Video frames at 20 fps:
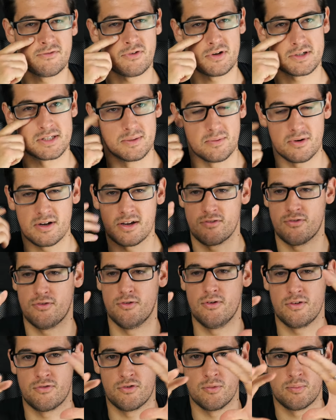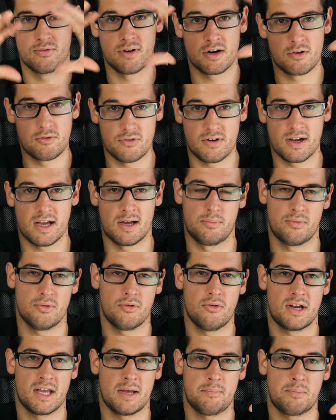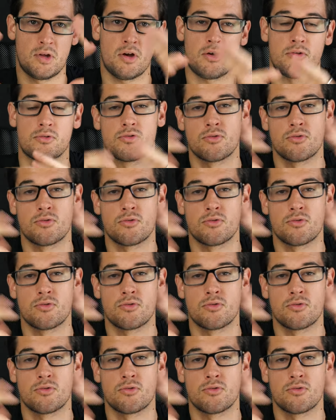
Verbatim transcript: forcément, il faut il faut pouvoir couvrir un plus gros capteur.